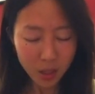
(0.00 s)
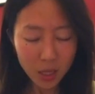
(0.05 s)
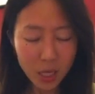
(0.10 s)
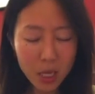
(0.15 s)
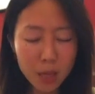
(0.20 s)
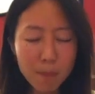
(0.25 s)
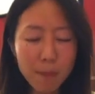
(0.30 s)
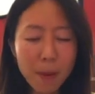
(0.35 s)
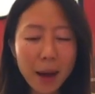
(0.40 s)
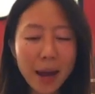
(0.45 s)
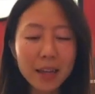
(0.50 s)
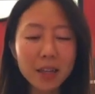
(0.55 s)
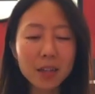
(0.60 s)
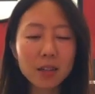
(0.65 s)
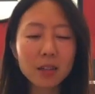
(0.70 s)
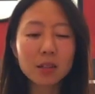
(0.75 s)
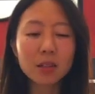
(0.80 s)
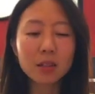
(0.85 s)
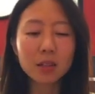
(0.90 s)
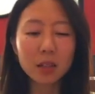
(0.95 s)
一百
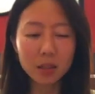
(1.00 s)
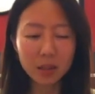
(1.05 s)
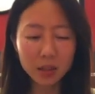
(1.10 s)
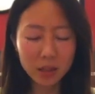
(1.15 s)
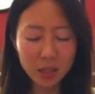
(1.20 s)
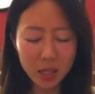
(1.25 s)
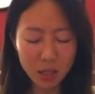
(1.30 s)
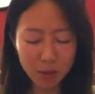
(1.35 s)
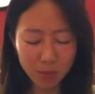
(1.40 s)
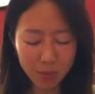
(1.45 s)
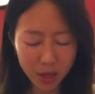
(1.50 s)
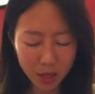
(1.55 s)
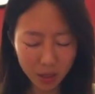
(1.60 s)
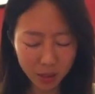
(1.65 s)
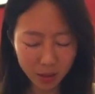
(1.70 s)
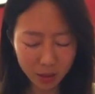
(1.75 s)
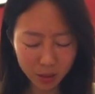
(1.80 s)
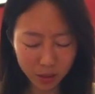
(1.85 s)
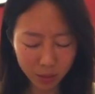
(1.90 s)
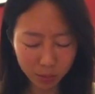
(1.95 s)
个人里
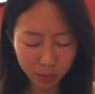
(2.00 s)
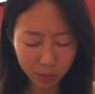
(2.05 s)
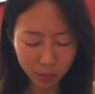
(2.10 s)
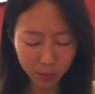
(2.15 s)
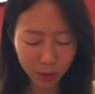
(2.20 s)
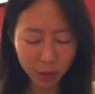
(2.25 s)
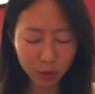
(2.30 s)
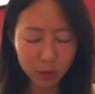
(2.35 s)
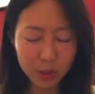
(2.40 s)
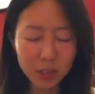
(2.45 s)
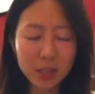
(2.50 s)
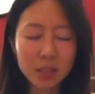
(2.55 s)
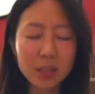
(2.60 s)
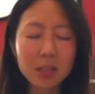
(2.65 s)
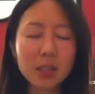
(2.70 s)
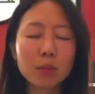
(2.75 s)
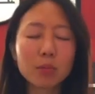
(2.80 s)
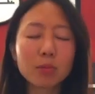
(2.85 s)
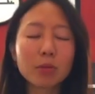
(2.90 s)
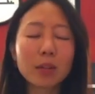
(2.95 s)
面可能不到
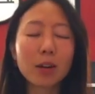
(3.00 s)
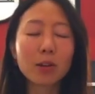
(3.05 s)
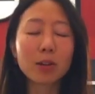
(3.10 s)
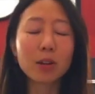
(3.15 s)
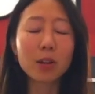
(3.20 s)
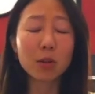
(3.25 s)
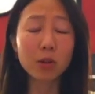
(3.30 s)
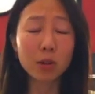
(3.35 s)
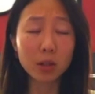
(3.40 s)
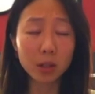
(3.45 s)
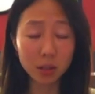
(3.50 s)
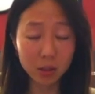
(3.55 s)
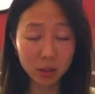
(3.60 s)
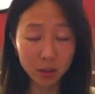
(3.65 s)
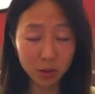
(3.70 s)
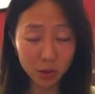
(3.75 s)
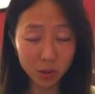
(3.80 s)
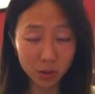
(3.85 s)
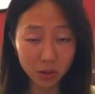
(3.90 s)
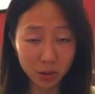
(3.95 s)
七个，不到六个
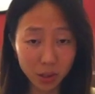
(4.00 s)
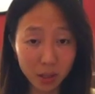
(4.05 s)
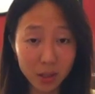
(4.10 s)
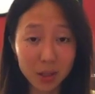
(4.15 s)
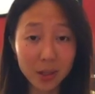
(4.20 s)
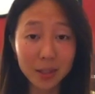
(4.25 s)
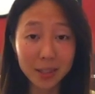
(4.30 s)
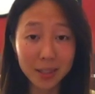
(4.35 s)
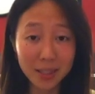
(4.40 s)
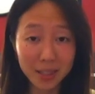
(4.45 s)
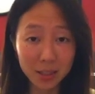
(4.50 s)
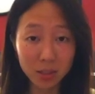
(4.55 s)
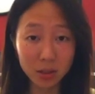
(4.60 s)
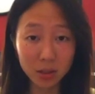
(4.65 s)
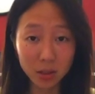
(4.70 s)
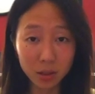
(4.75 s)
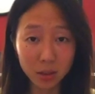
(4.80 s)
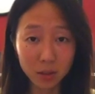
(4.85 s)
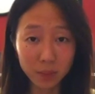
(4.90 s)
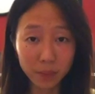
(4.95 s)
是恶意
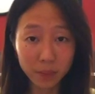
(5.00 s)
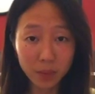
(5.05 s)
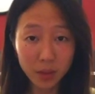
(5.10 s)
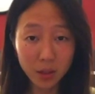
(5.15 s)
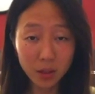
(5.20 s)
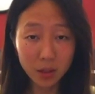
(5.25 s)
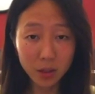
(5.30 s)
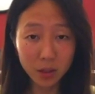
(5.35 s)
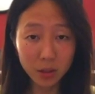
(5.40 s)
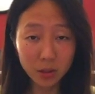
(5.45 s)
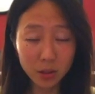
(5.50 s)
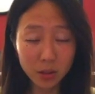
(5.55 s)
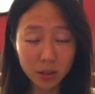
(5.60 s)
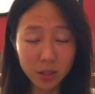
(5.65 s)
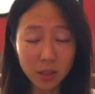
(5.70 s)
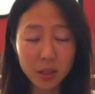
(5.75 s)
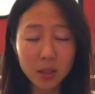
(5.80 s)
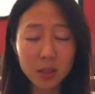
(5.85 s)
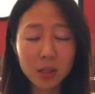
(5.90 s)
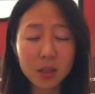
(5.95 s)
的，而这
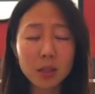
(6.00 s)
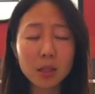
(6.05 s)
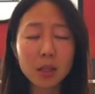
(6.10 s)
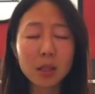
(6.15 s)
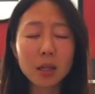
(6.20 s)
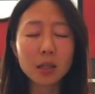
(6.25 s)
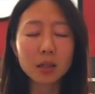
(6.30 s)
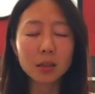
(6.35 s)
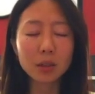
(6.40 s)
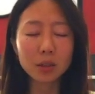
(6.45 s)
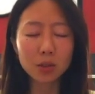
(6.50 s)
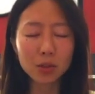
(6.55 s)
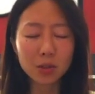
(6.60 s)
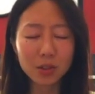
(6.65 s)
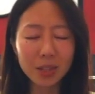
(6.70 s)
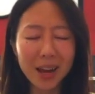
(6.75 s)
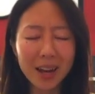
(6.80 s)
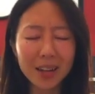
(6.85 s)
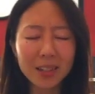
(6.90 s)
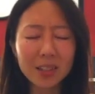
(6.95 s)
些恶意也可能是
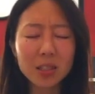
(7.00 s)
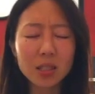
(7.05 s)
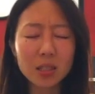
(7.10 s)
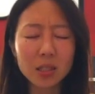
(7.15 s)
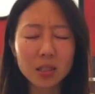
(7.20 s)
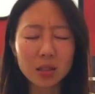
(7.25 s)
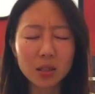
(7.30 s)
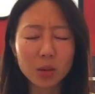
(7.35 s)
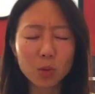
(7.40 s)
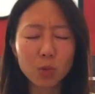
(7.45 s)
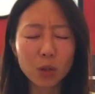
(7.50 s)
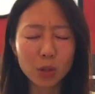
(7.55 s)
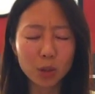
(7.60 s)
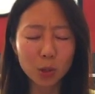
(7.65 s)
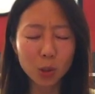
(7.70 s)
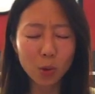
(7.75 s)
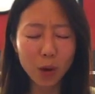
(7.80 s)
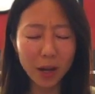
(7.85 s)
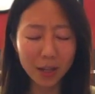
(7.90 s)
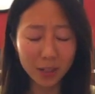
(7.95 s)
长期的
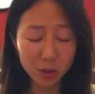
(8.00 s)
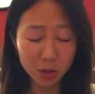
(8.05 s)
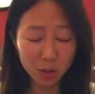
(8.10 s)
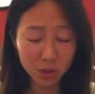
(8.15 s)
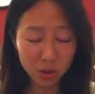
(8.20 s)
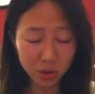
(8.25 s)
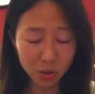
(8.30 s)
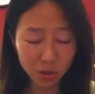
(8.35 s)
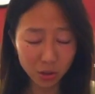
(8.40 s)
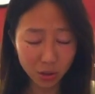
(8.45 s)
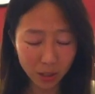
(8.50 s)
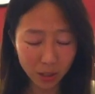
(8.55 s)
混乱跟失